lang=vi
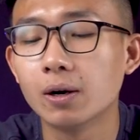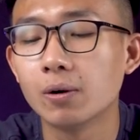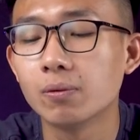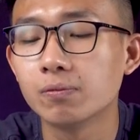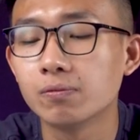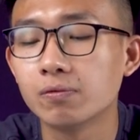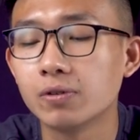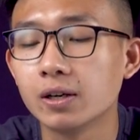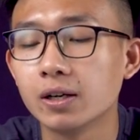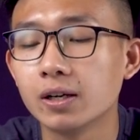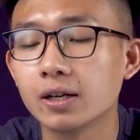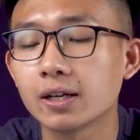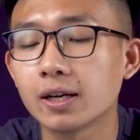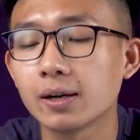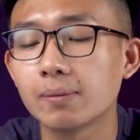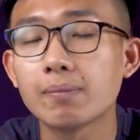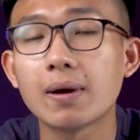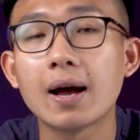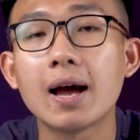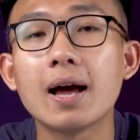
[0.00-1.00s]
đồng với
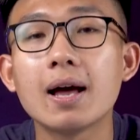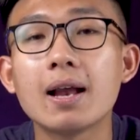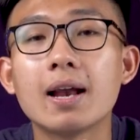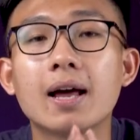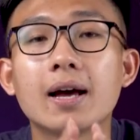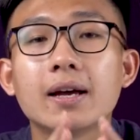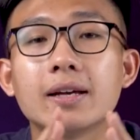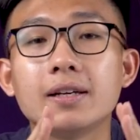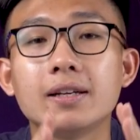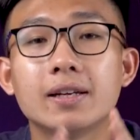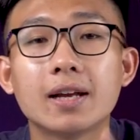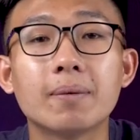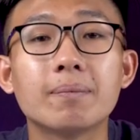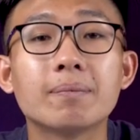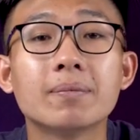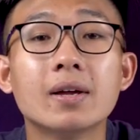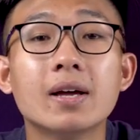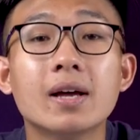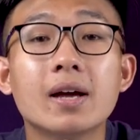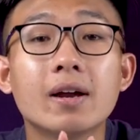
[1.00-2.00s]
cái mã là i5,